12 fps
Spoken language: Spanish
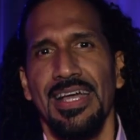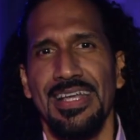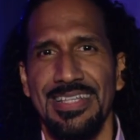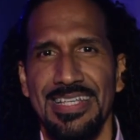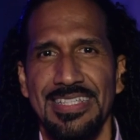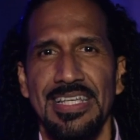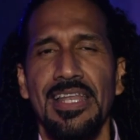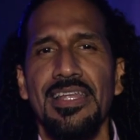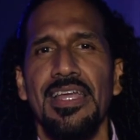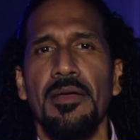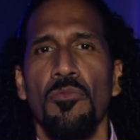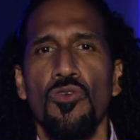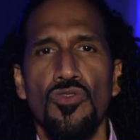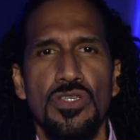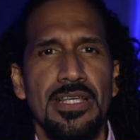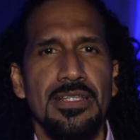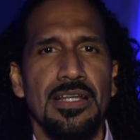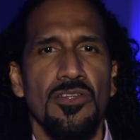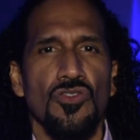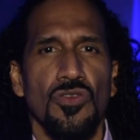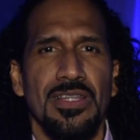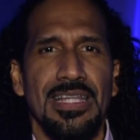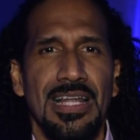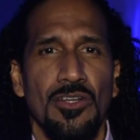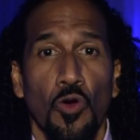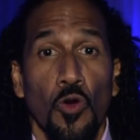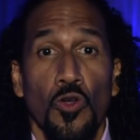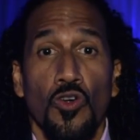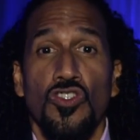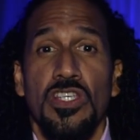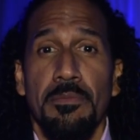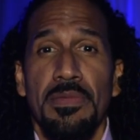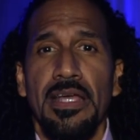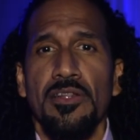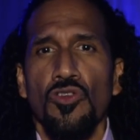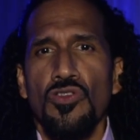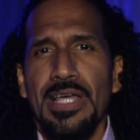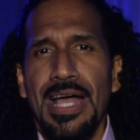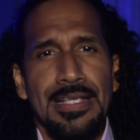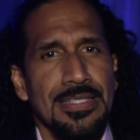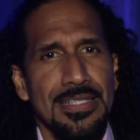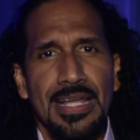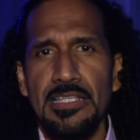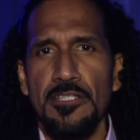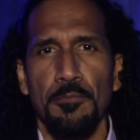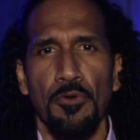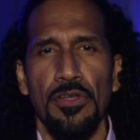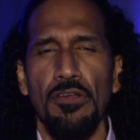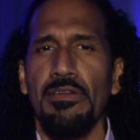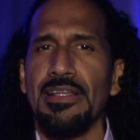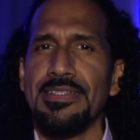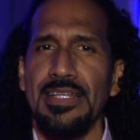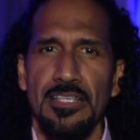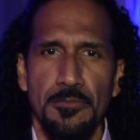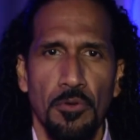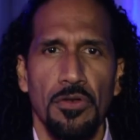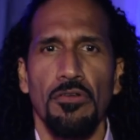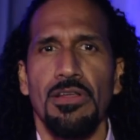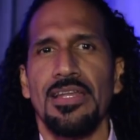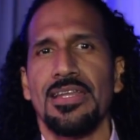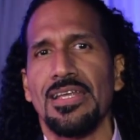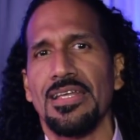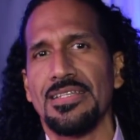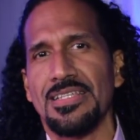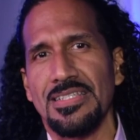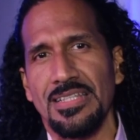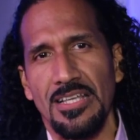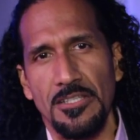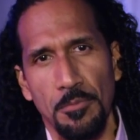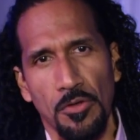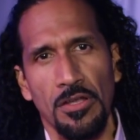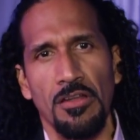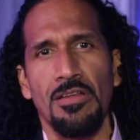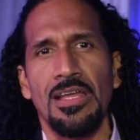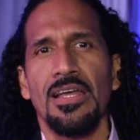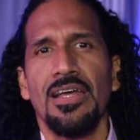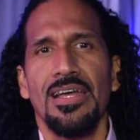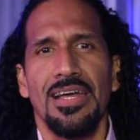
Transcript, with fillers: Es decir, que muchas de los, del conocimiento ya está disponible, está disponible en redes, está disponible